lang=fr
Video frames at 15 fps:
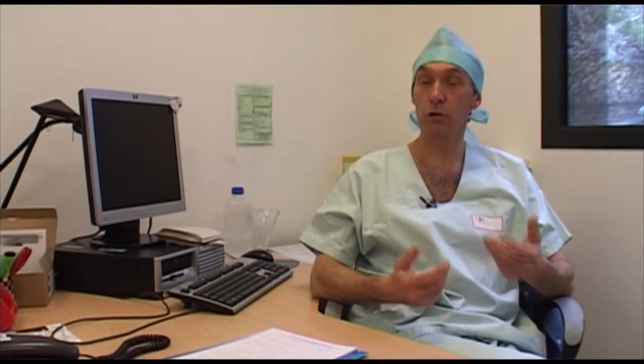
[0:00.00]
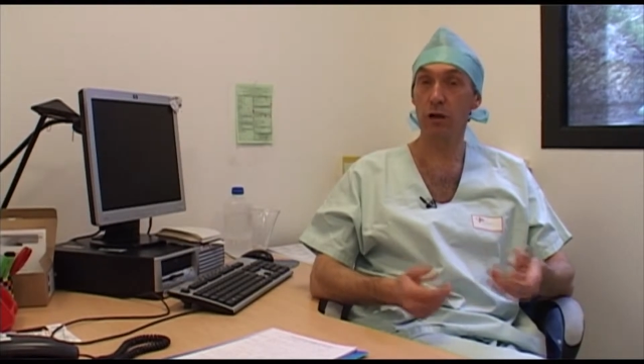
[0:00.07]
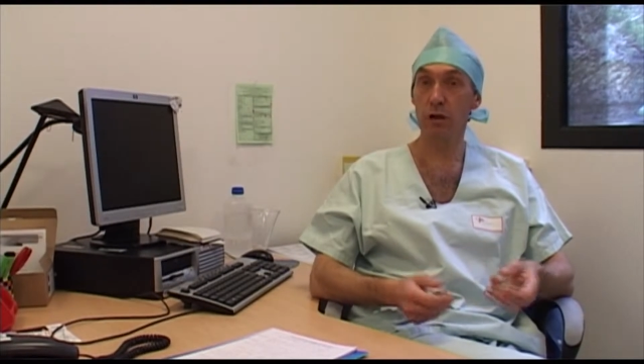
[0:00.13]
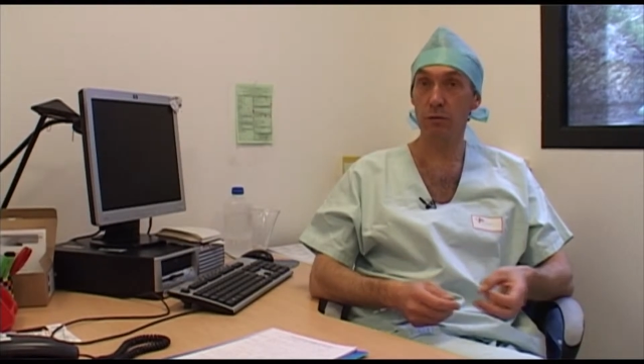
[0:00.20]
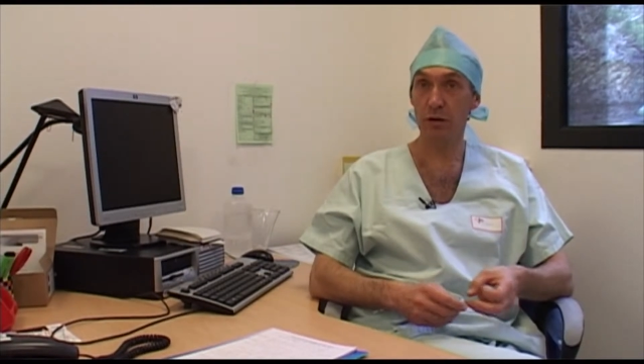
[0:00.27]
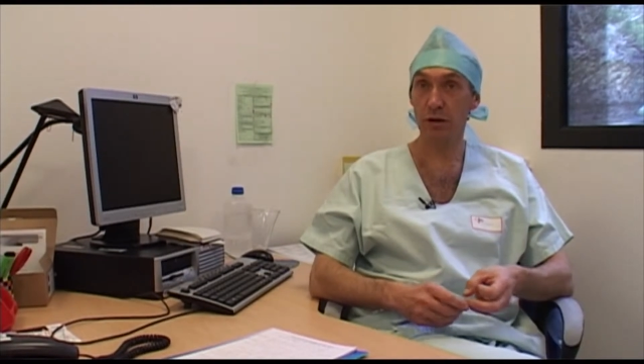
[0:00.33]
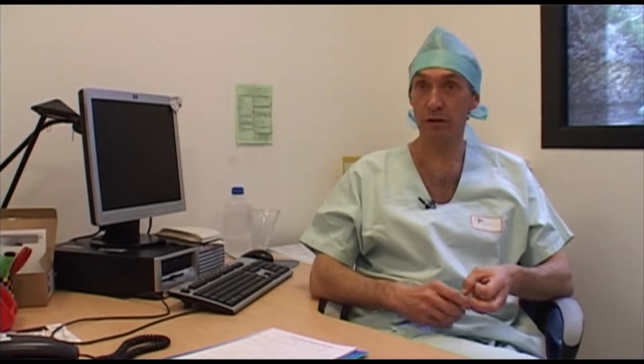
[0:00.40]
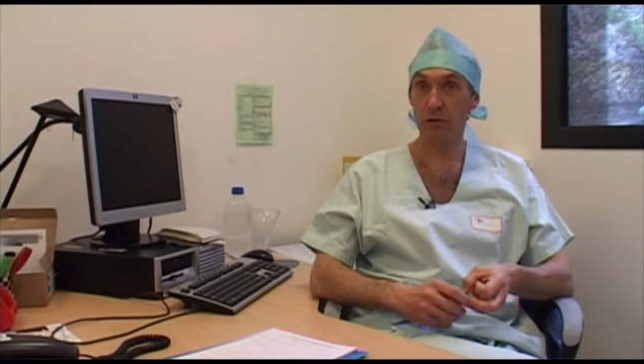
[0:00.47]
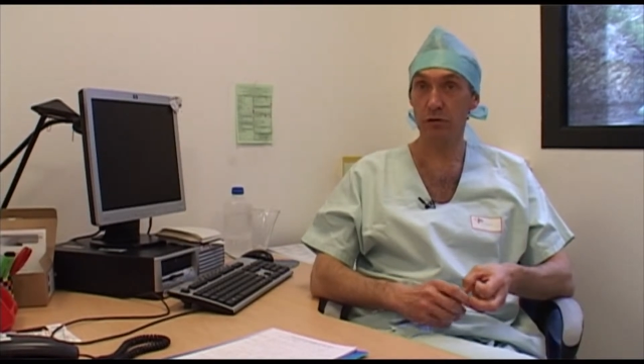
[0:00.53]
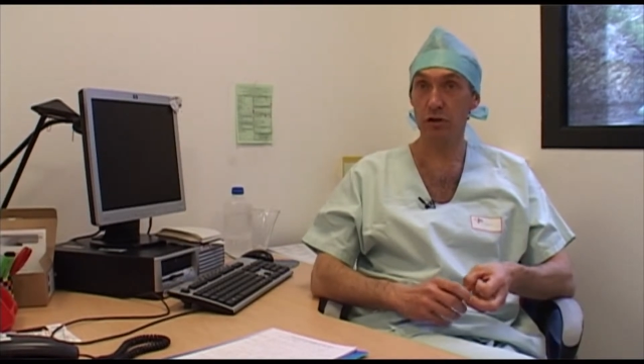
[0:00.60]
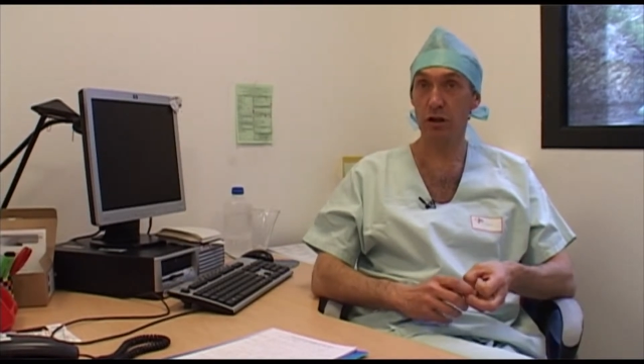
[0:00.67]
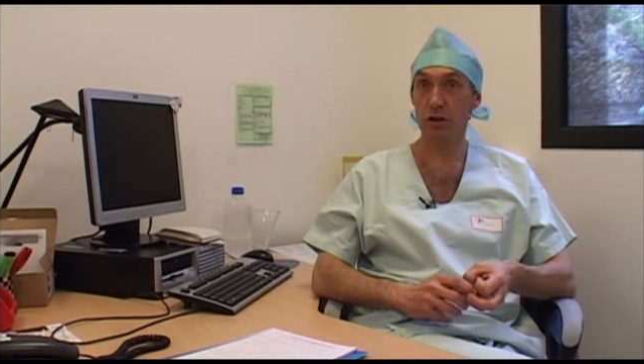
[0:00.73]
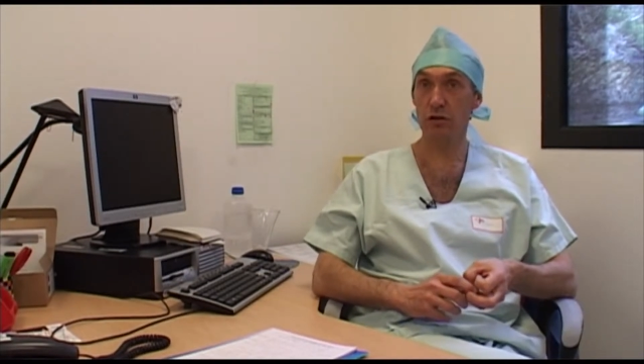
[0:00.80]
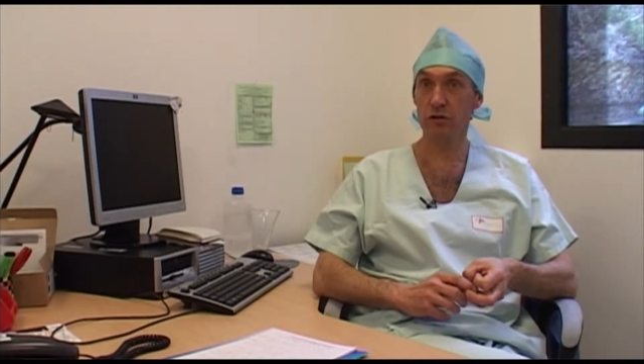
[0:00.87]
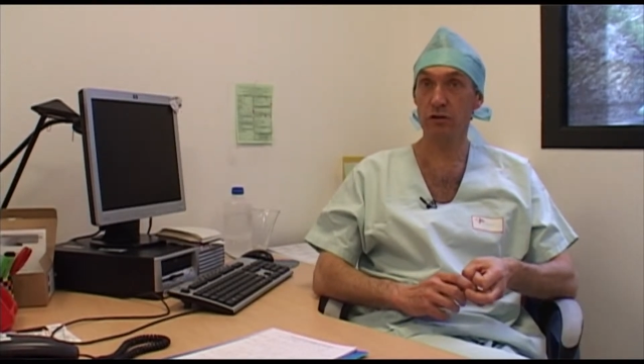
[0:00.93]
lors de la prise en
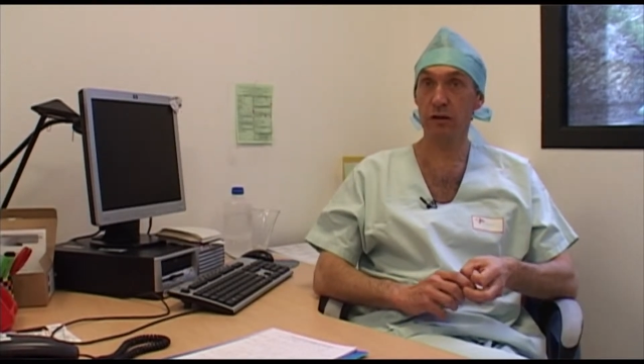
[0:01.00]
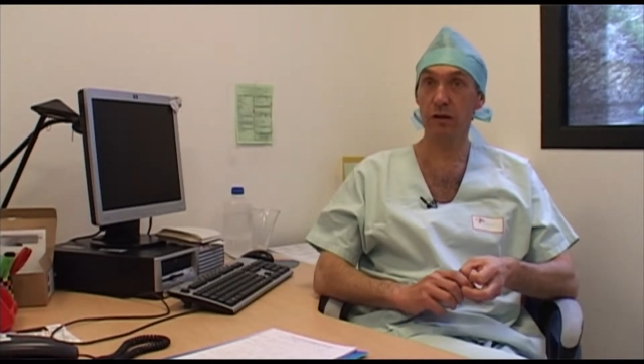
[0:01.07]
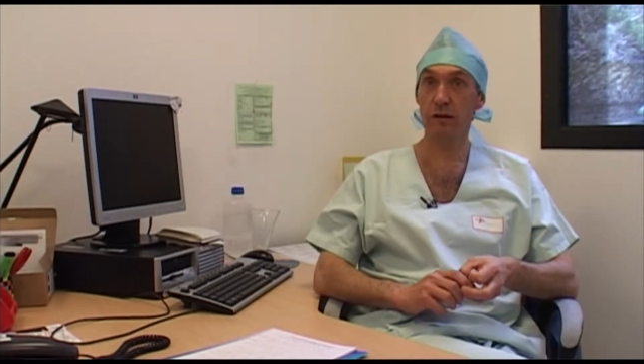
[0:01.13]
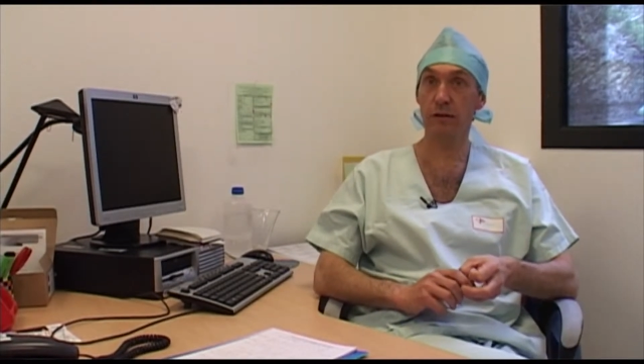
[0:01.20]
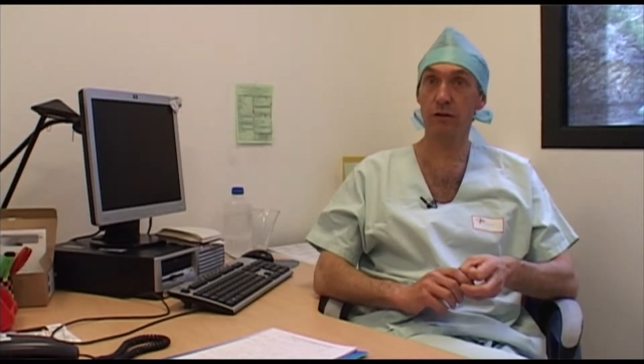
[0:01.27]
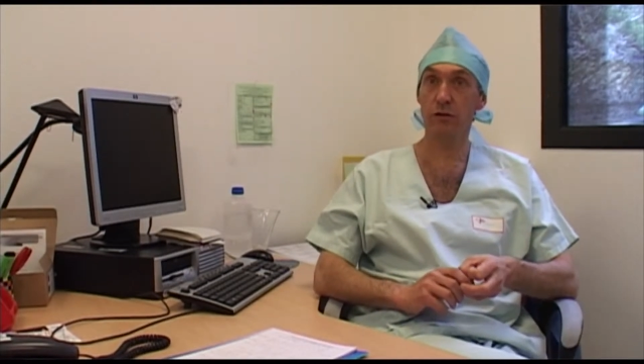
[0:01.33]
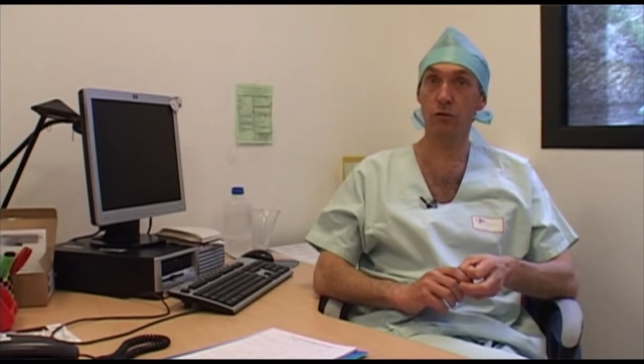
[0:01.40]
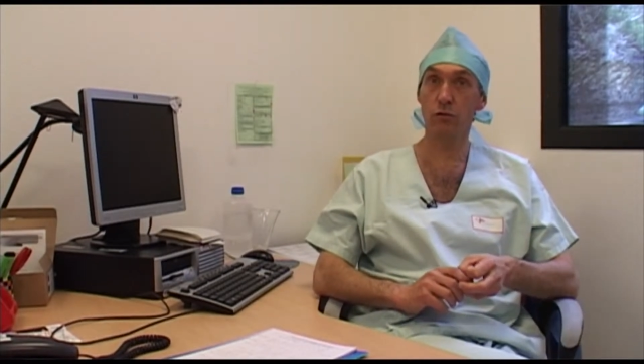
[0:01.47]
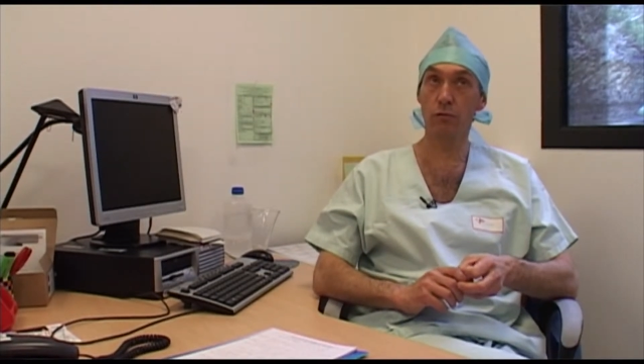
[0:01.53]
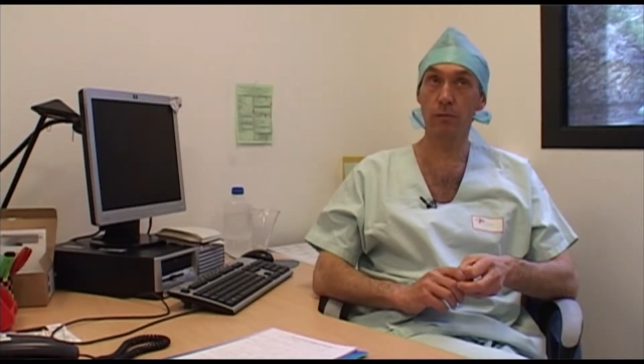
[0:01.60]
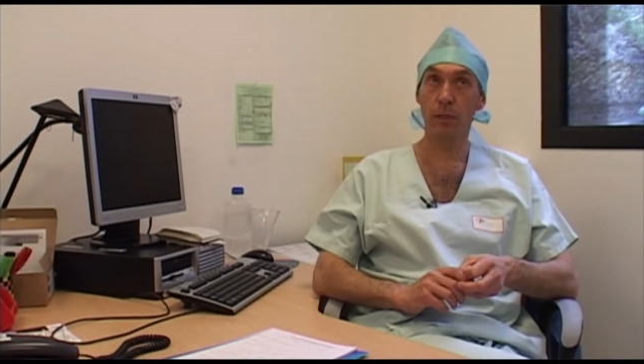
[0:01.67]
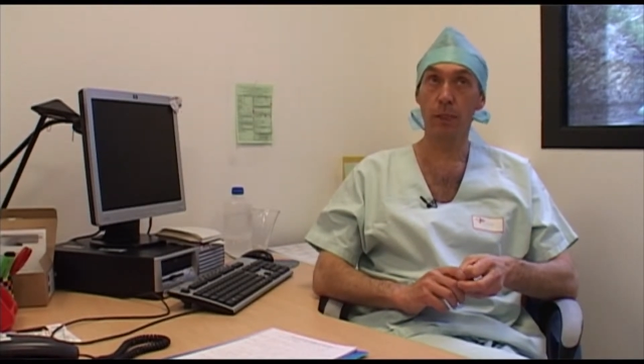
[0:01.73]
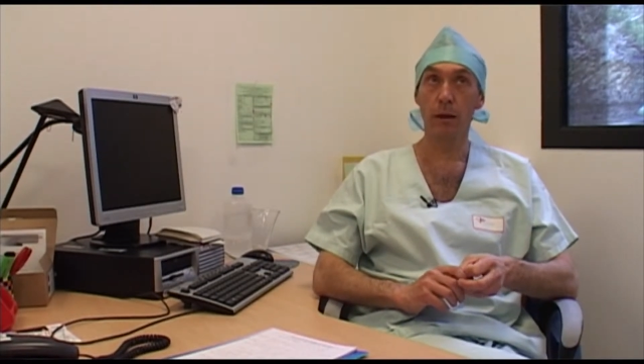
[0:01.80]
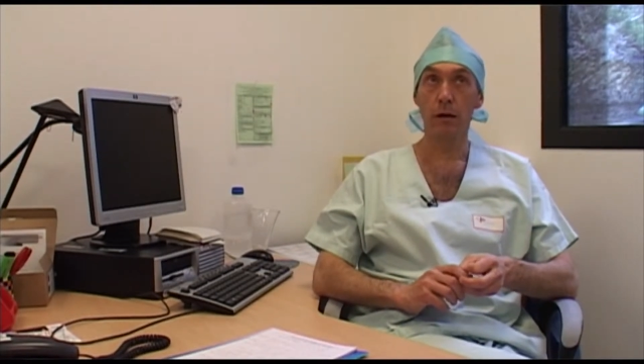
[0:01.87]
charge en stérilisation